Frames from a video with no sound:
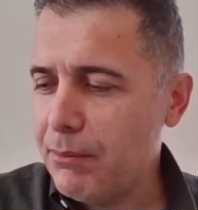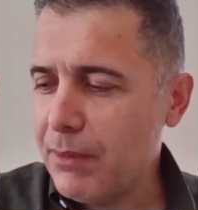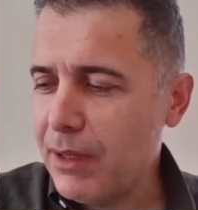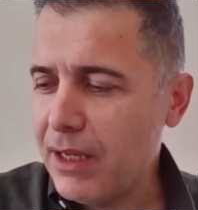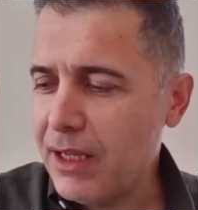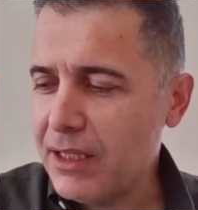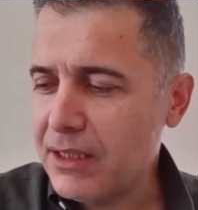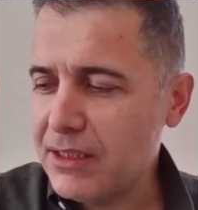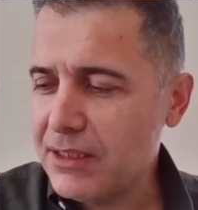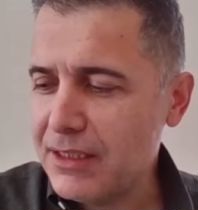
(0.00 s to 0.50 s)

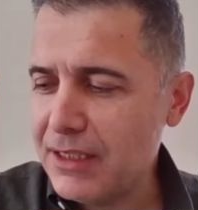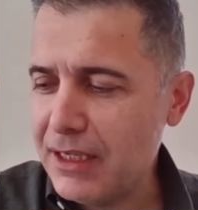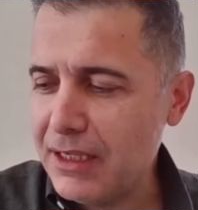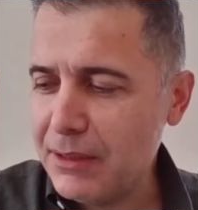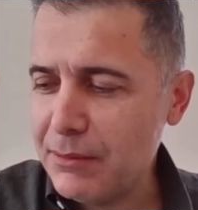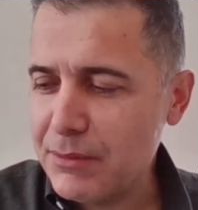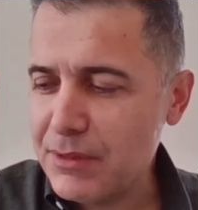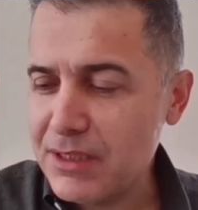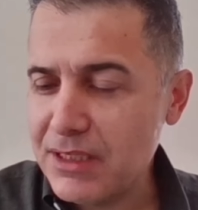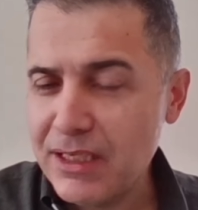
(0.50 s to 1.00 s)
hayat
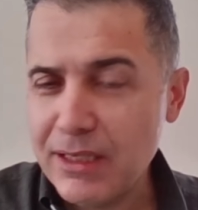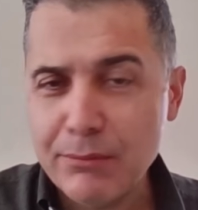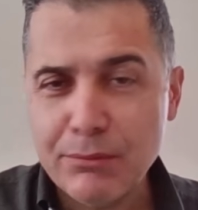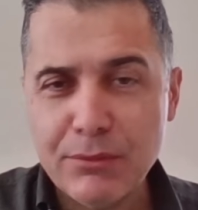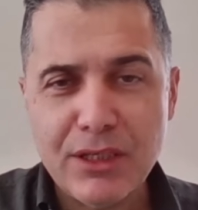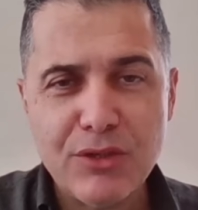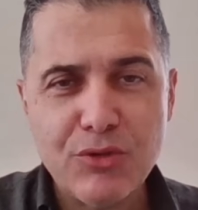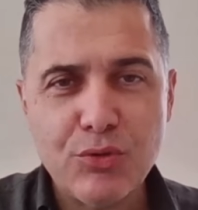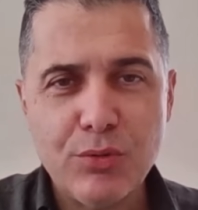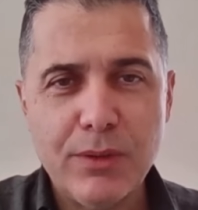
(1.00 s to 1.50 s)
hikayemizi hem
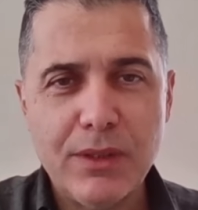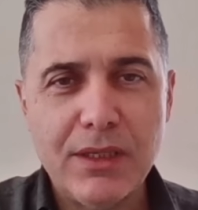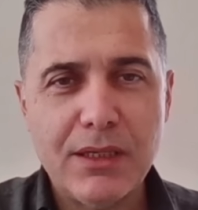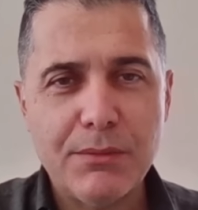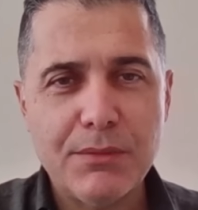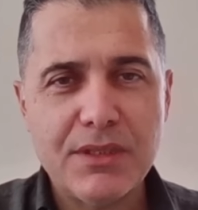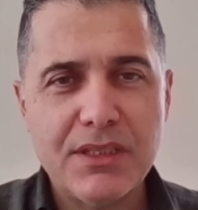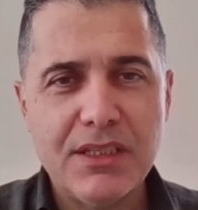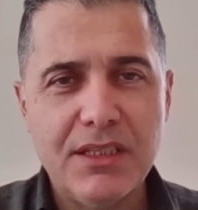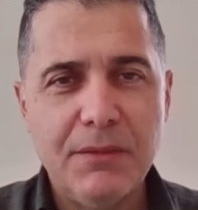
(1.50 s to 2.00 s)

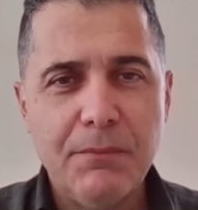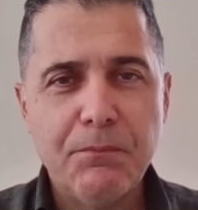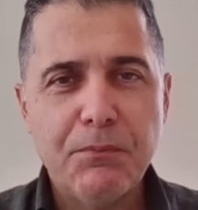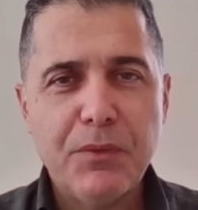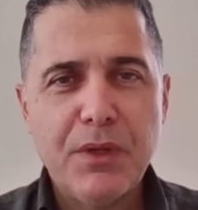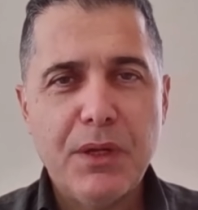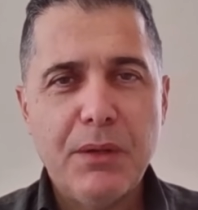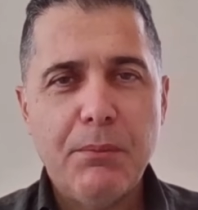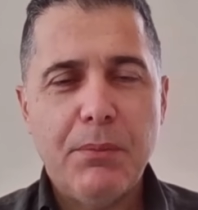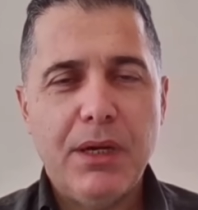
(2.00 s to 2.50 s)
tecrübelerimizi
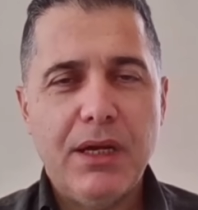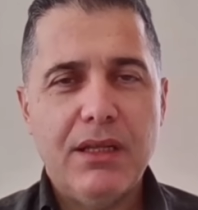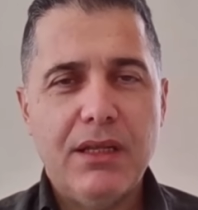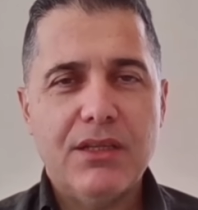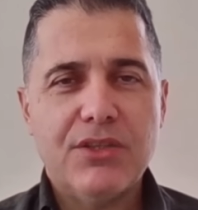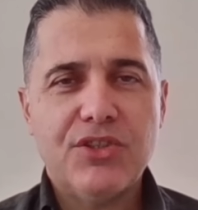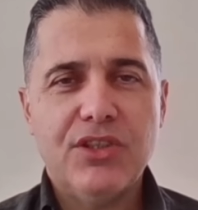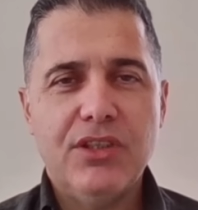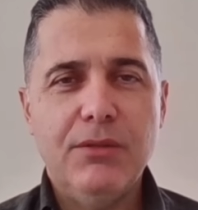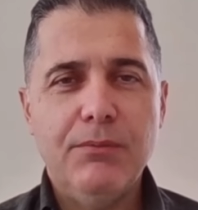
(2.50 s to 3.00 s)

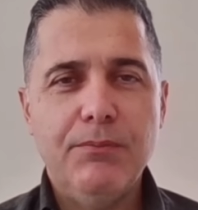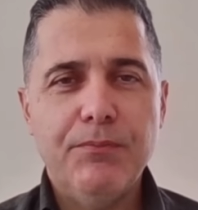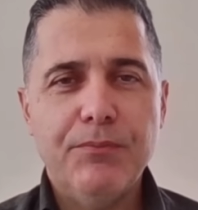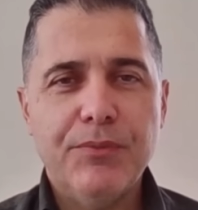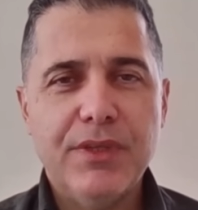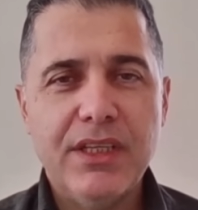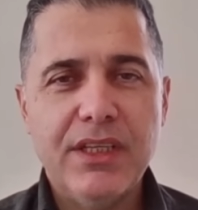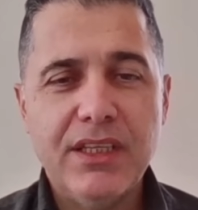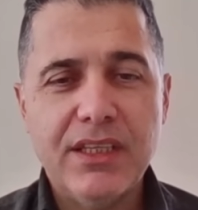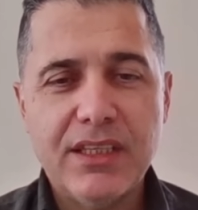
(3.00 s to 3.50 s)
paylaşalım
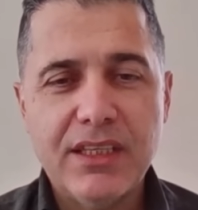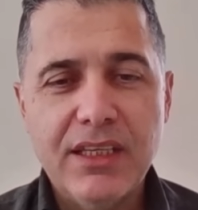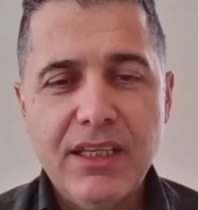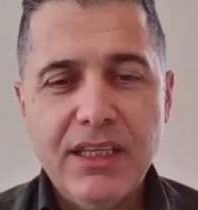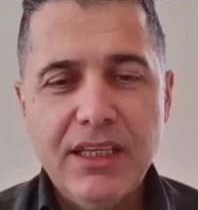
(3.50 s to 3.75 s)
dedik.